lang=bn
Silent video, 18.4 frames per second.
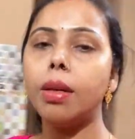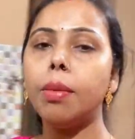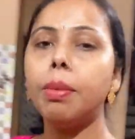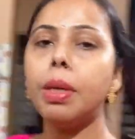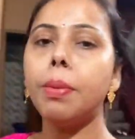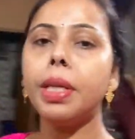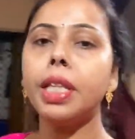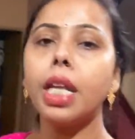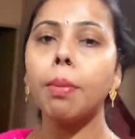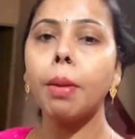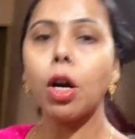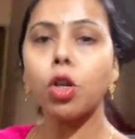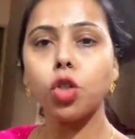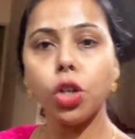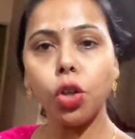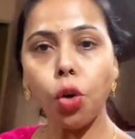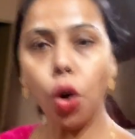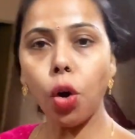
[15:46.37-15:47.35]
মিমিদের
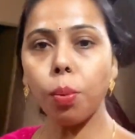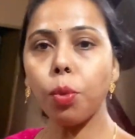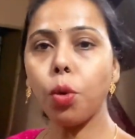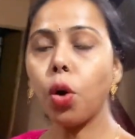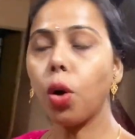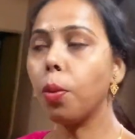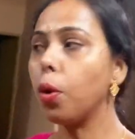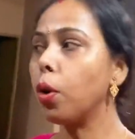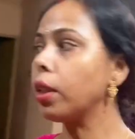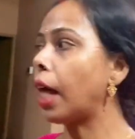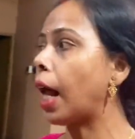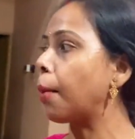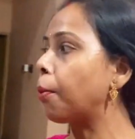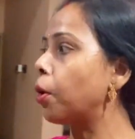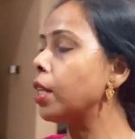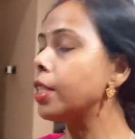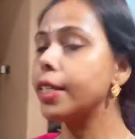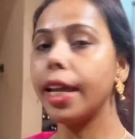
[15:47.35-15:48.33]
মাংসটা গরম করব
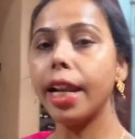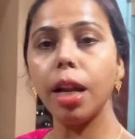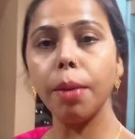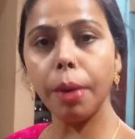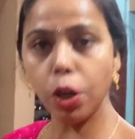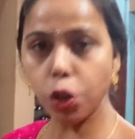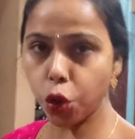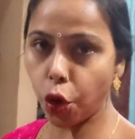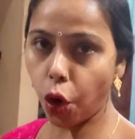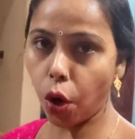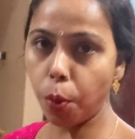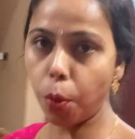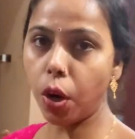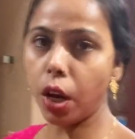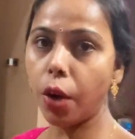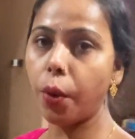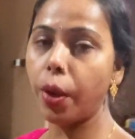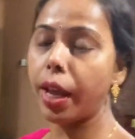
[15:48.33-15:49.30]
তারপরে ছেলের মাংস গরম
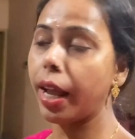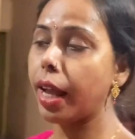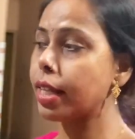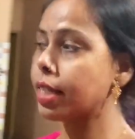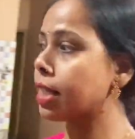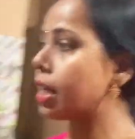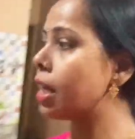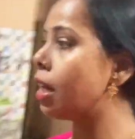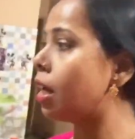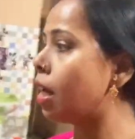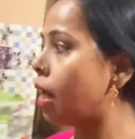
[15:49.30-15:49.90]
করা হয়ে গেছে